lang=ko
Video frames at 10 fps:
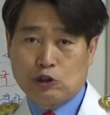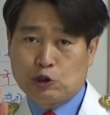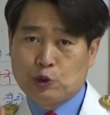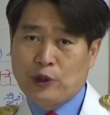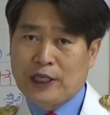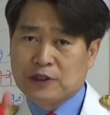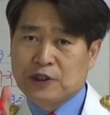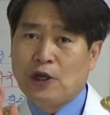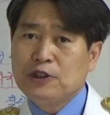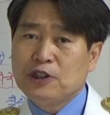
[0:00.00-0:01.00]
중요한
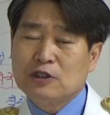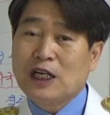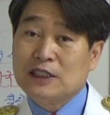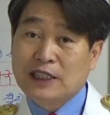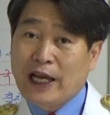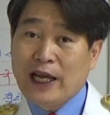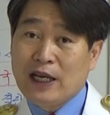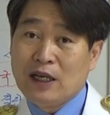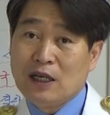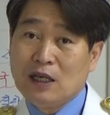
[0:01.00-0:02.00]
결정을 할 때
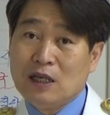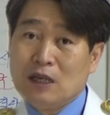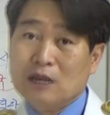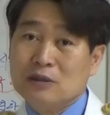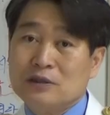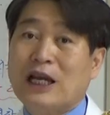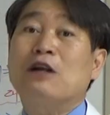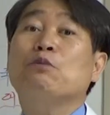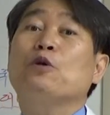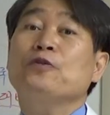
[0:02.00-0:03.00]

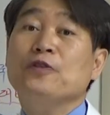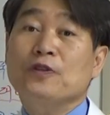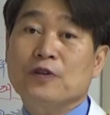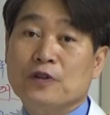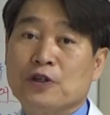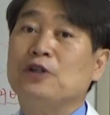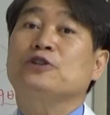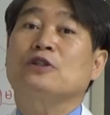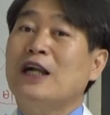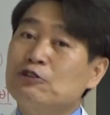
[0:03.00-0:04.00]
잘못
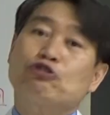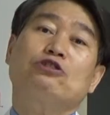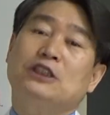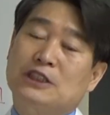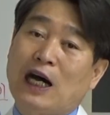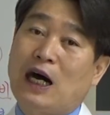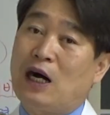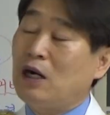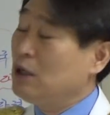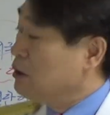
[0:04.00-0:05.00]
결정을 할 수도 있다.